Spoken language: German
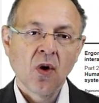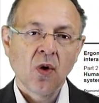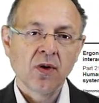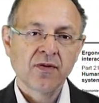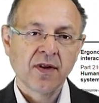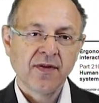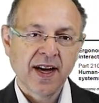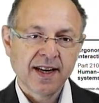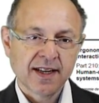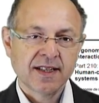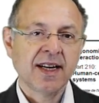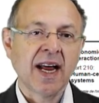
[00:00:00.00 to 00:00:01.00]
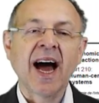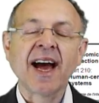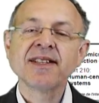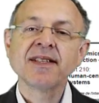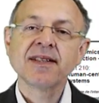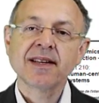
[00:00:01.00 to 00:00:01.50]
Und wir werden jetzt in
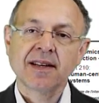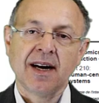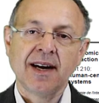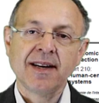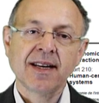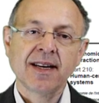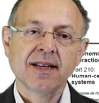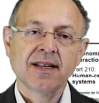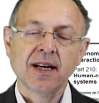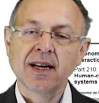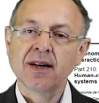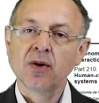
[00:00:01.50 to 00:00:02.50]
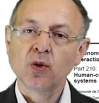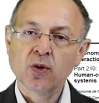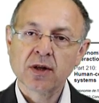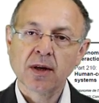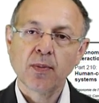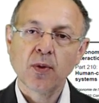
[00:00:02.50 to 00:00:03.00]
ein, einige der
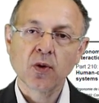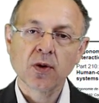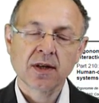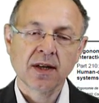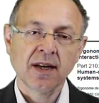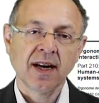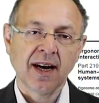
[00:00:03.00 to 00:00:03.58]
Unterpunkte